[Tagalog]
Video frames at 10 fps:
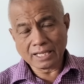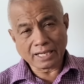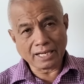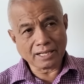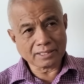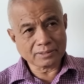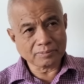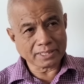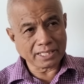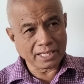Kaya lang
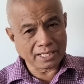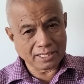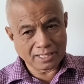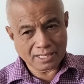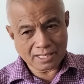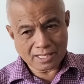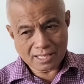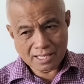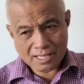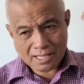dumating
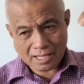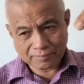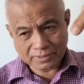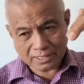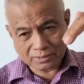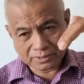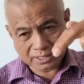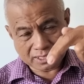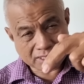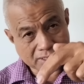after two
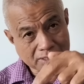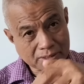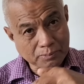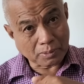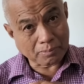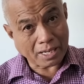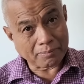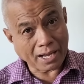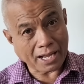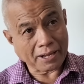years
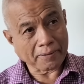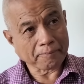bumaba.